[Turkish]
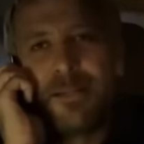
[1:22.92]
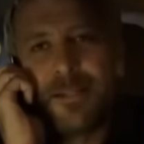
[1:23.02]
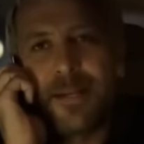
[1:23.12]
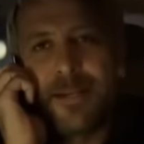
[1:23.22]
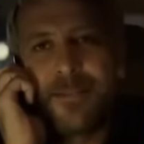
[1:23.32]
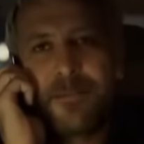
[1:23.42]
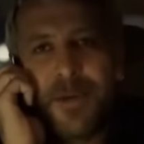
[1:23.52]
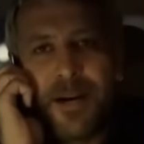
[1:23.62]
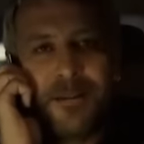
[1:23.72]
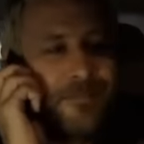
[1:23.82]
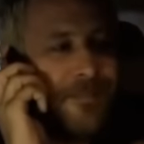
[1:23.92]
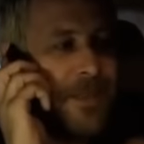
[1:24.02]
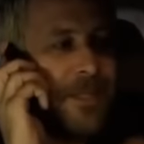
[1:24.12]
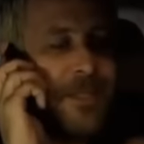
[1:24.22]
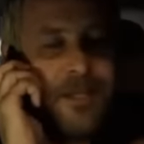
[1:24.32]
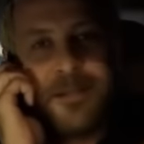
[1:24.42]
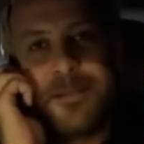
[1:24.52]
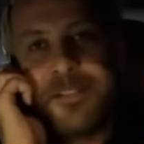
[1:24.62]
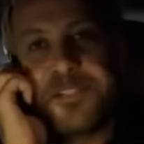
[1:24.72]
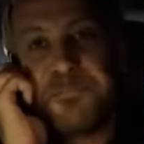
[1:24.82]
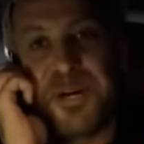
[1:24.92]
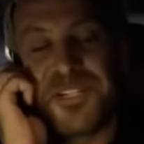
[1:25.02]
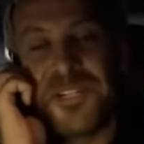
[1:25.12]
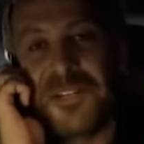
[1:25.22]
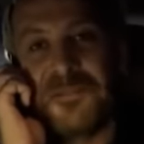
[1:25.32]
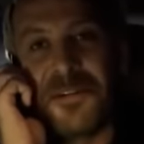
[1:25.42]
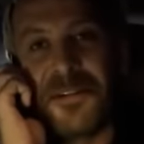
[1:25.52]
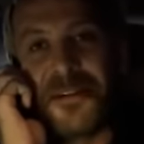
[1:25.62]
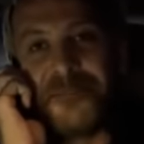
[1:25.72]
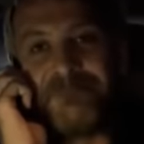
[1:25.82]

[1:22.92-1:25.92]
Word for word: Seyrettim ya. İçim parçalandı vallahi.